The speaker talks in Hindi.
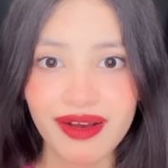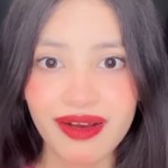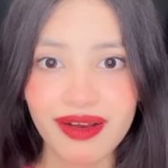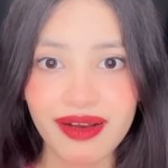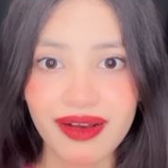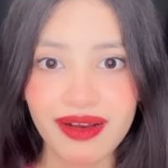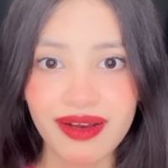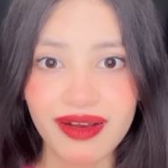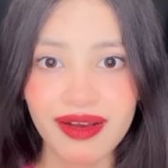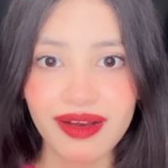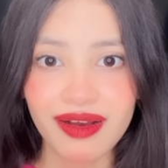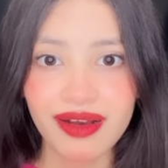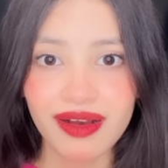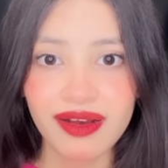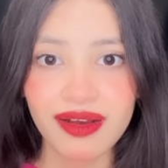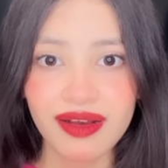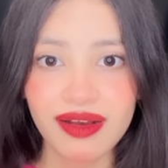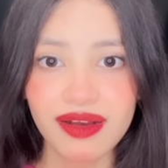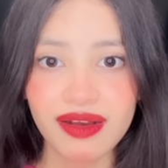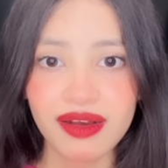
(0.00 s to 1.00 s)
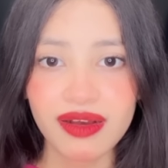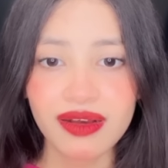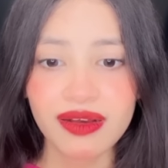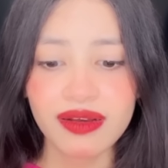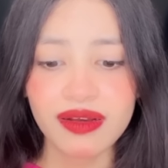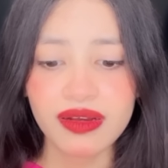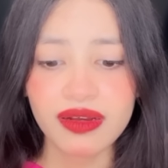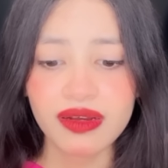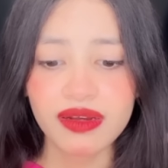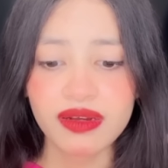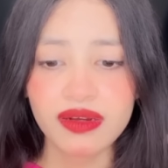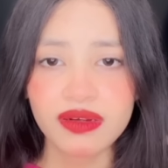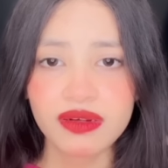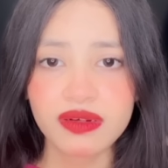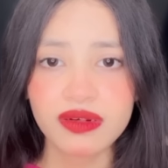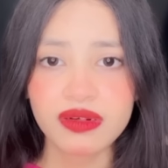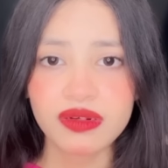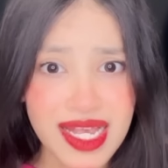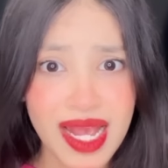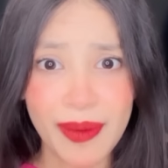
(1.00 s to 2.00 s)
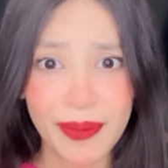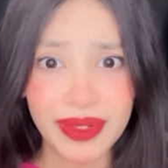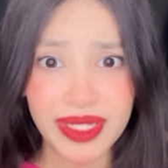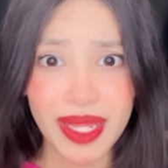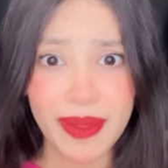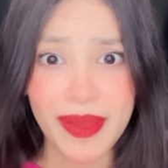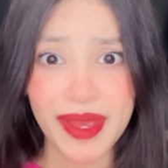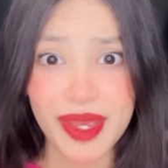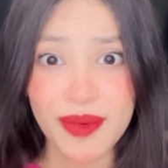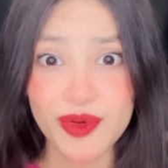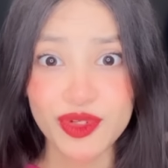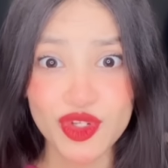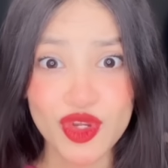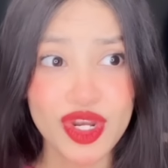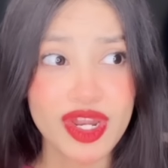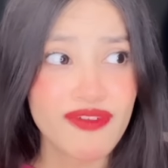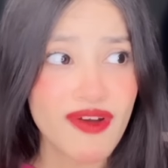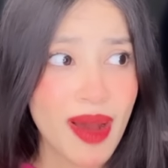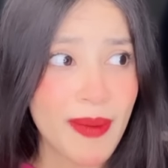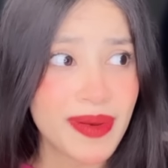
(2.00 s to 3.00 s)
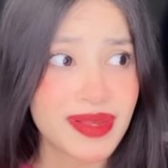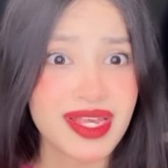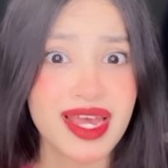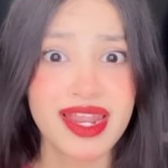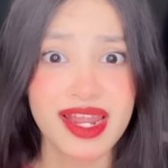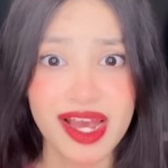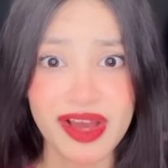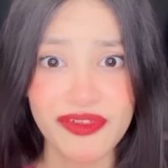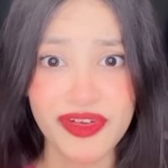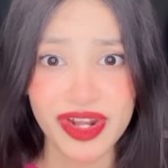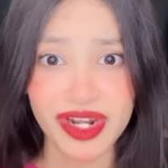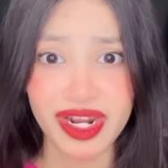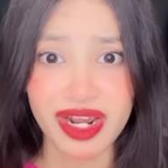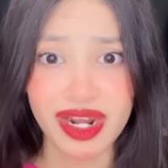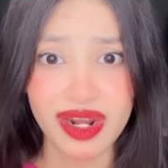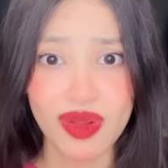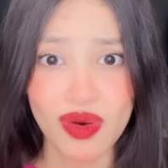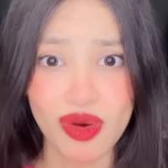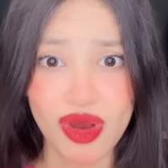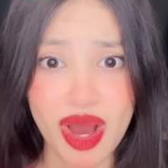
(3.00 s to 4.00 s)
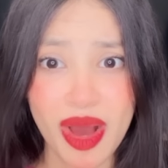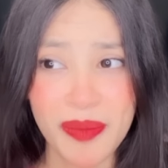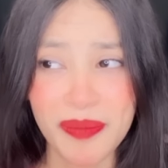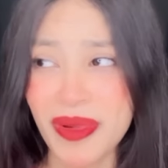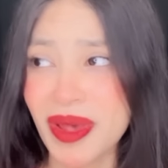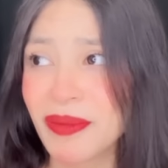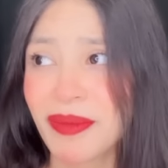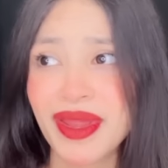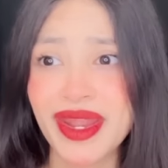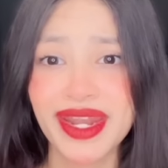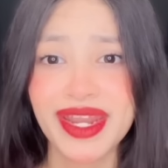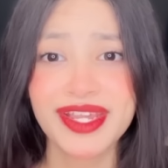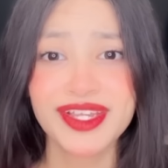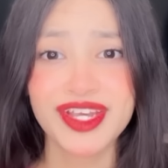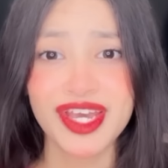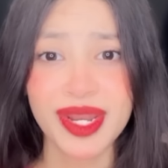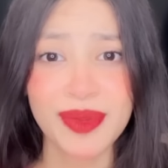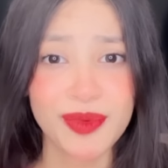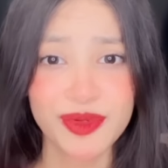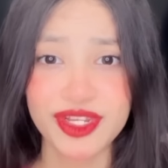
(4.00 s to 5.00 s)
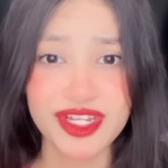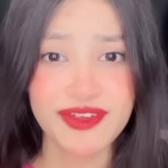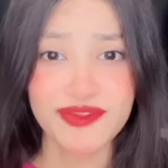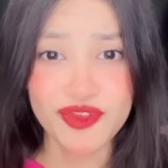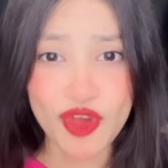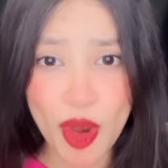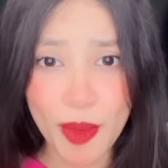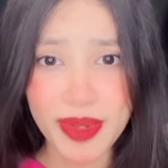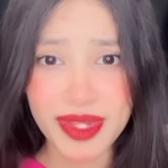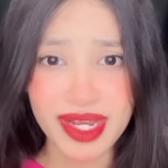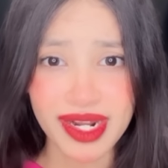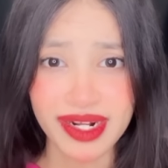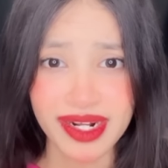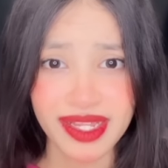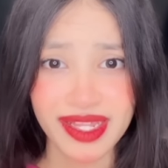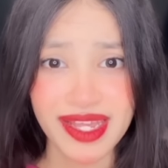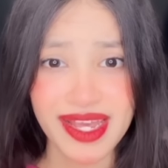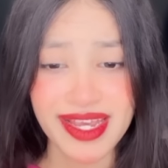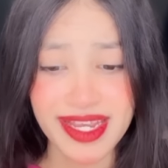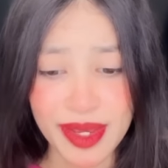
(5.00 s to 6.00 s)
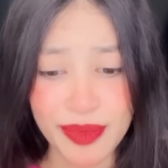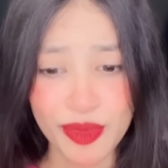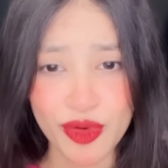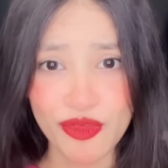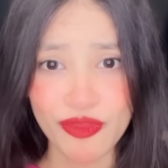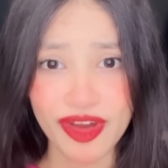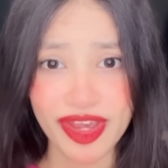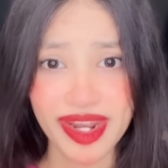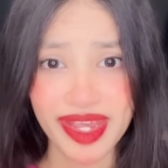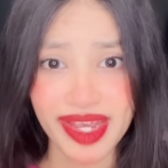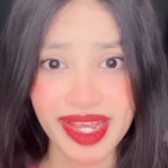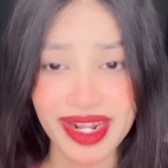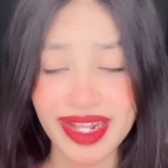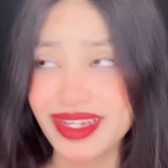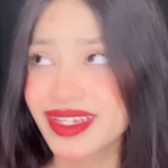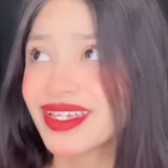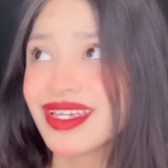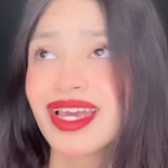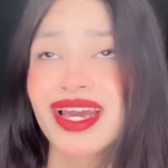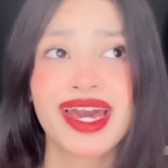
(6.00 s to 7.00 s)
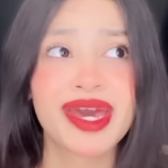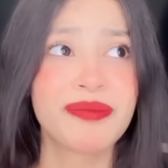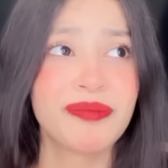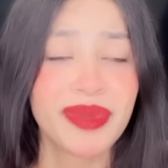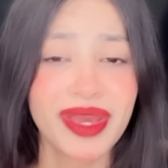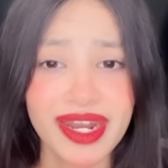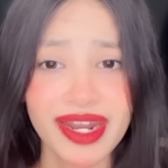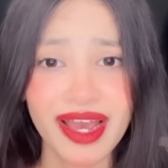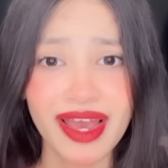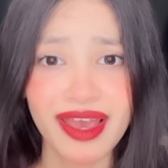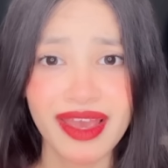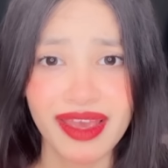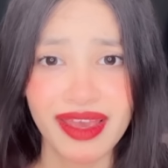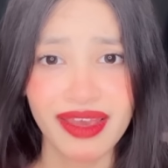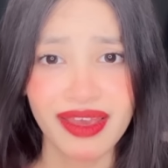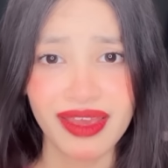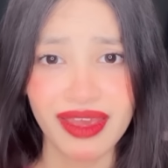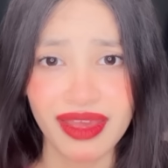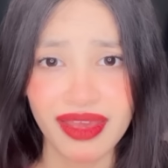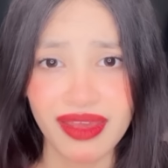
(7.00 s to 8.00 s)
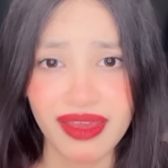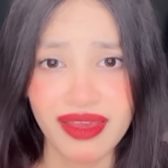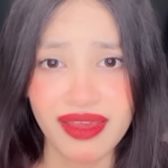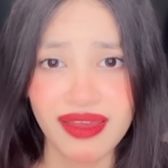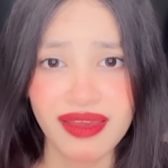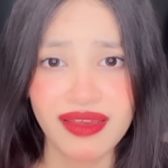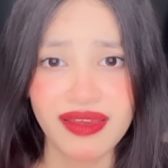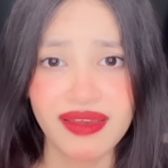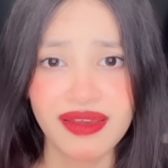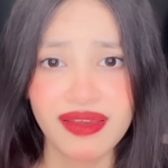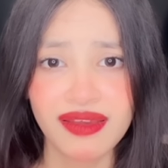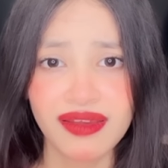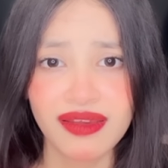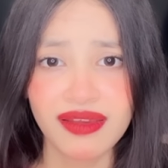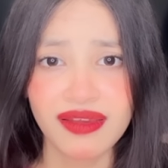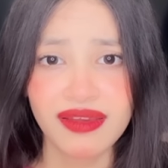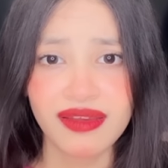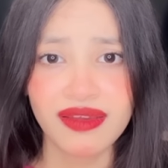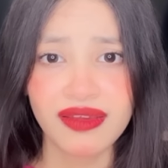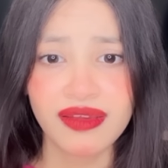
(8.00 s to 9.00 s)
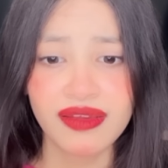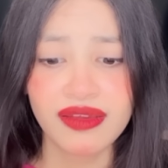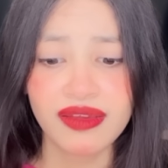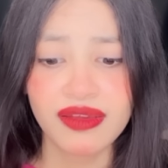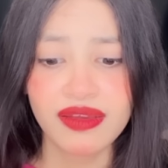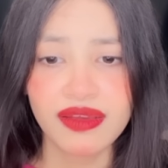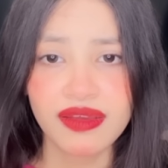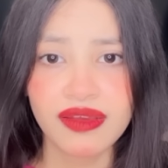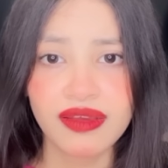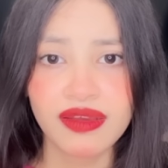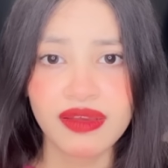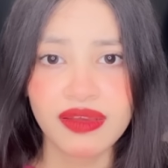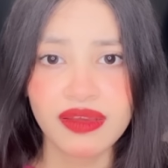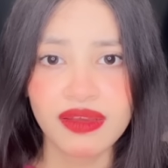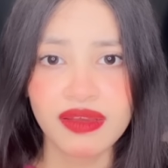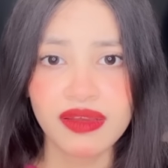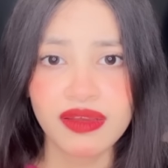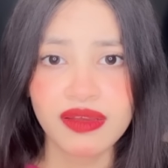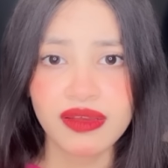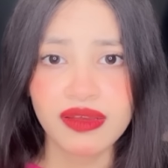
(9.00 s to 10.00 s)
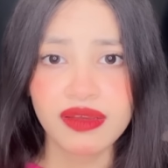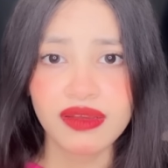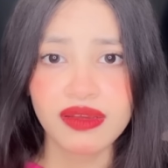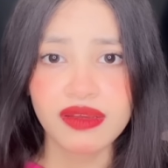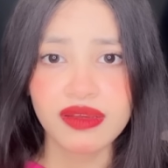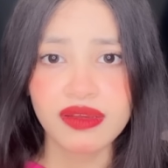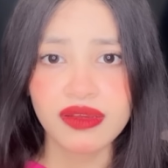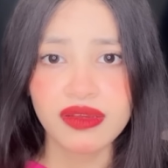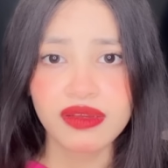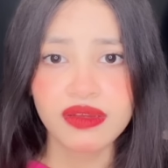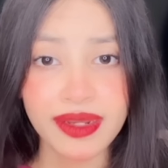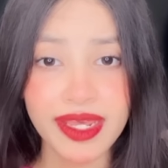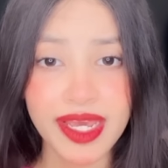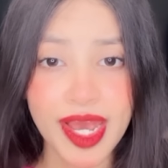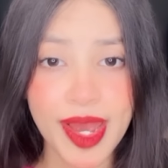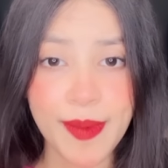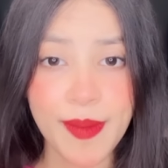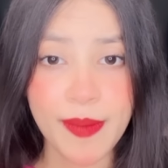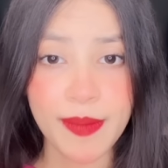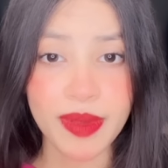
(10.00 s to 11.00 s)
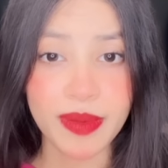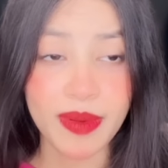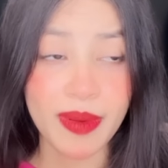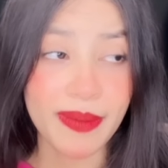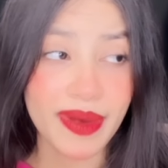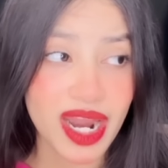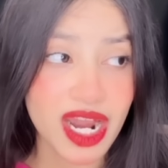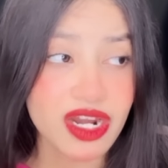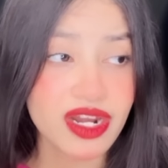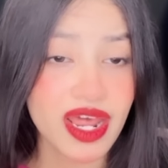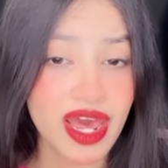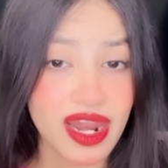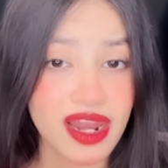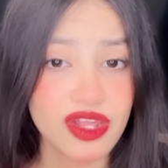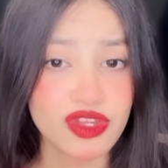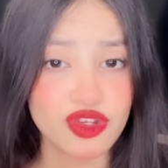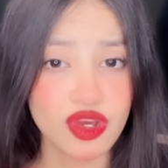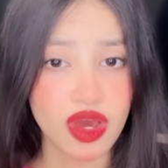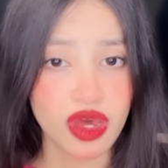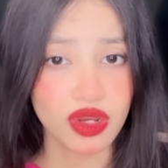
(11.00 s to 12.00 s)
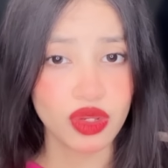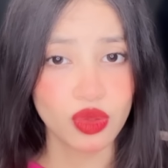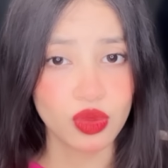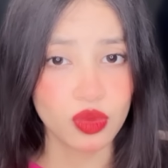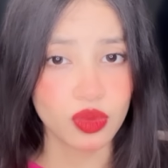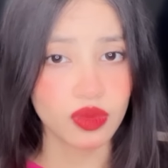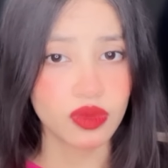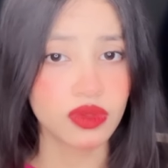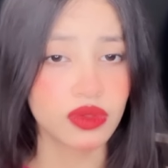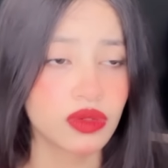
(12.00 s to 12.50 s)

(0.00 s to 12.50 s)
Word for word: पास है और वो सात समुद्र पार है इसका मतलब है की मुझे उनके वापस आने का वेट करना होगा पर मेरे टीचर ने मुझे सिर्फ चौबीस घंटे दिए ये प्रूफ करने के लिए की ये घर मेरा है चिंता मत करो आज रात तुम्हारे पापा यहाँ आने वाले है ठीक है मम्मी मैं बाहर टहलने जा रही हूँ